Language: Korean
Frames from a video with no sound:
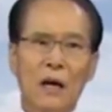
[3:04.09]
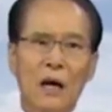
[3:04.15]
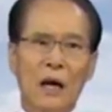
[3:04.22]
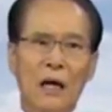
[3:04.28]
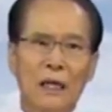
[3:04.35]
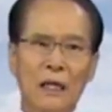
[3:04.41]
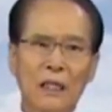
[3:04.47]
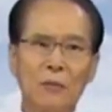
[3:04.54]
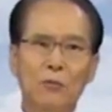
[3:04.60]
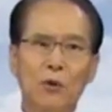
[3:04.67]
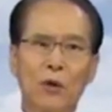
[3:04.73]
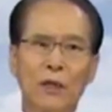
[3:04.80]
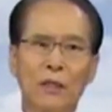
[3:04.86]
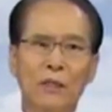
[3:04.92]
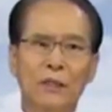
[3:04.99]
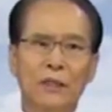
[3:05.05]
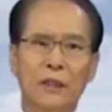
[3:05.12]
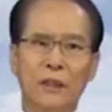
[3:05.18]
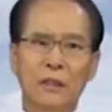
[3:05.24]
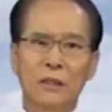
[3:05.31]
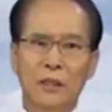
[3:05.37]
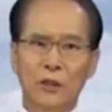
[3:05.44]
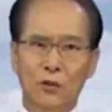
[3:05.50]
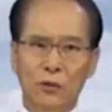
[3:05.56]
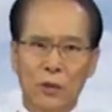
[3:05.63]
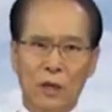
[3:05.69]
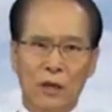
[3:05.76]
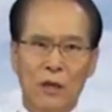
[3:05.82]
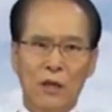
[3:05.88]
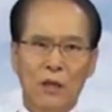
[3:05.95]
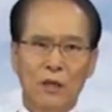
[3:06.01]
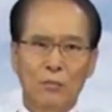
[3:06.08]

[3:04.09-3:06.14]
하나님과 일체를 이루어